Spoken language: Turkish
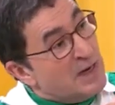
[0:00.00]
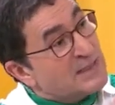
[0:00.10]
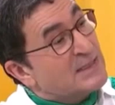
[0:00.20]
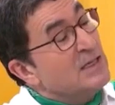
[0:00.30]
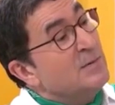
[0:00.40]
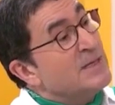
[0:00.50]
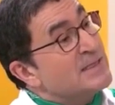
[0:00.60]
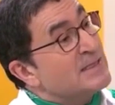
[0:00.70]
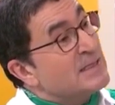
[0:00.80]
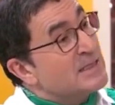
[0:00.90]
Bastıra
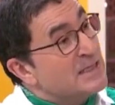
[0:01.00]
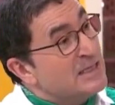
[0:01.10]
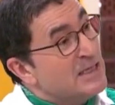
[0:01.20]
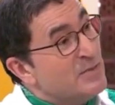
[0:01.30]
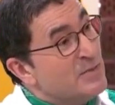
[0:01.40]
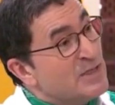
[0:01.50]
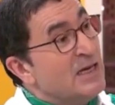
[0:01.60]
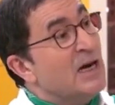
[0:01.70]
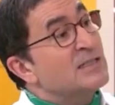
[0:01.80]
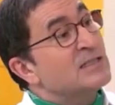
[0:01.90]
bastıra
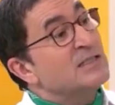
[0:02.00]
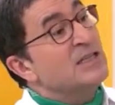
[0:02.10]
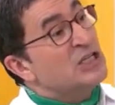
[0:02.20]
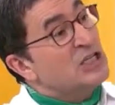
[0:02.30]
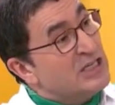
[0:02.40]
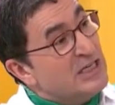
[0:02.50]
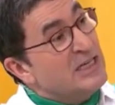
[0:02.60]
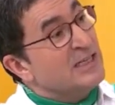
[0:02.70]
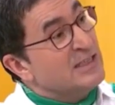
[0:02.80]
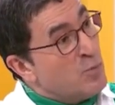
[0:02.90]
sildiğimizde aslında kiri
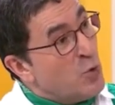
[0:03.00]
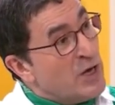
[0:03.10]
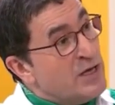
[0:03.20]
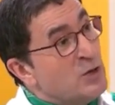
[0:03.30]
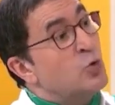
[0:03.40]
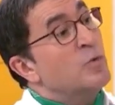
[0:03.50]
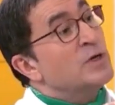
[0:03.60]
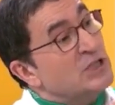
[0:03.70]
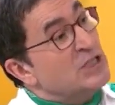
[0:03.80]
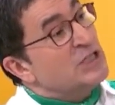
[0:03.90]
ya da boyayı
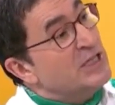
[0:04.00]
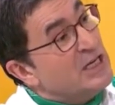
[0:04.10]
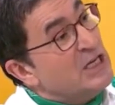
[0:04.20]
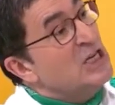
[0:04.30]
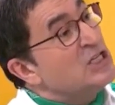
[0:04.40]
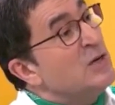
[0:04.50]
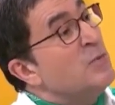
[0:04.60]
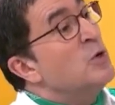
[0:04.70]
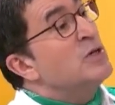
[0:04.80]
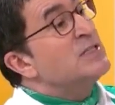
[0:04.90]
kumaşın içine
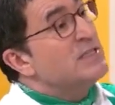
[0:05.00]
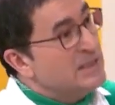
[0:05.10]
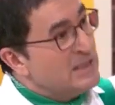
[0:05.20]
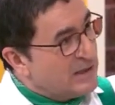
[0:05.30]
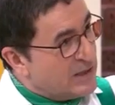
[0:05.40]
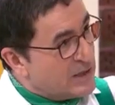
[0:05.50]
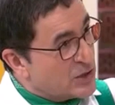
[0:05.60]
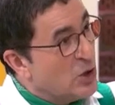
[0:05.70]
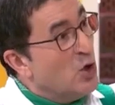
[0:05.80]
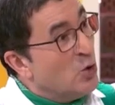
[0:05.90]
iyice böyle
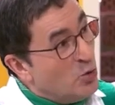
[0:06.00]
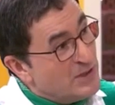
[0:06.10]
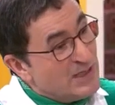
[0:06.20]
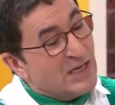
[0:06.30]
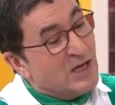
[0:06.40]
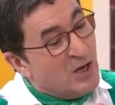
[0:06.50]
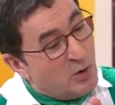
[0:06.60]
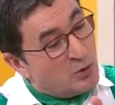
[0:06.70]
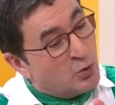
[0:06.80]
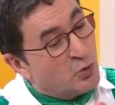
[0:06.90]
sindirtiriz. Hmm. Oysa ki
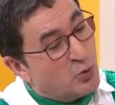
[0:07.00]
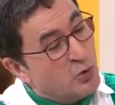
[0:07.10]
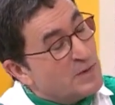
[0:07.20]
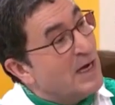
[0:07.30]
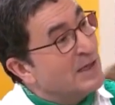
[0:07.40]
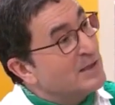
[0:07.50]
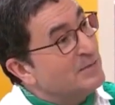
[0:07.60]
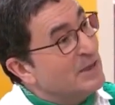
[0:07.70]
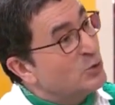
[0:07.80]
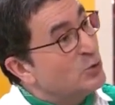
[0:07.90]
böyle dokunup
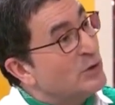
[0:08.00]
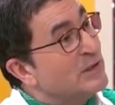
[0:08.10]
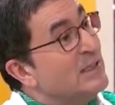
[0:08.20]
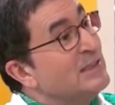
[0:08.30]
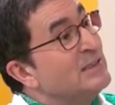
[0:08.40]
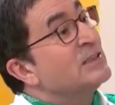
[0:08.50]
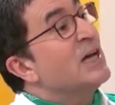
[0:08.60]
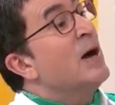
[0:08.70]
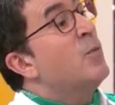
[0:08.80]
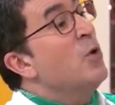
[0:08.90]
kaldırmak suretiyle
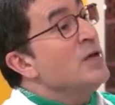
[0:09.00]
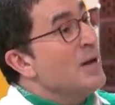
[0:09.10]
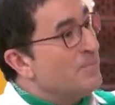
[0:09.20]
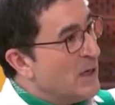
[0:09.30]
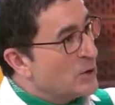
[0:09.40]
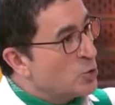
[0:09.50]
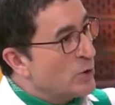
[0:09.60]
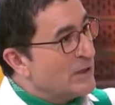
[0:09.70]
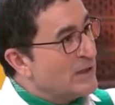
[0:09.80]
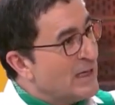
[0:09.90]
tampon yapmak
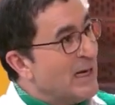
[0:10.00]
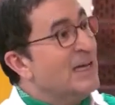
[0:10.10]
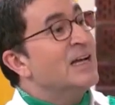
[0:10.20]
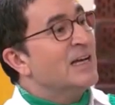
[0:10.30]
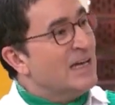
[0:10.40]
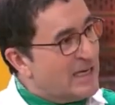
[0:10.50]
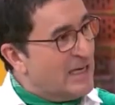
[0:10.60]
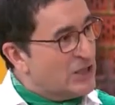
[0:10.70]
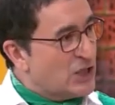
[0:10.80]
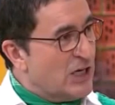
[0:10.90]
suretiyle
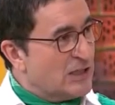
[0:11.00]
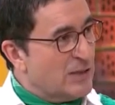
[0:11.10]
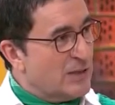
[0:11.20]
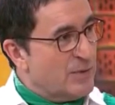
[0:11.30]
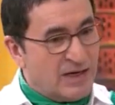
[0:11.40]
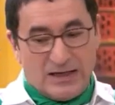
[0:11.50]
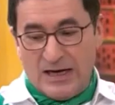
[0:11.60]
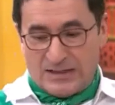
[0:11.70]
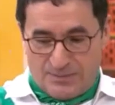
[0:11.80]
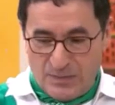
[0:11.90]
lekeyi çıkartabilmek
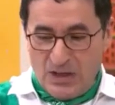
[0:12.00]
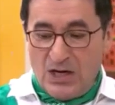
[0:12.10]
lazım.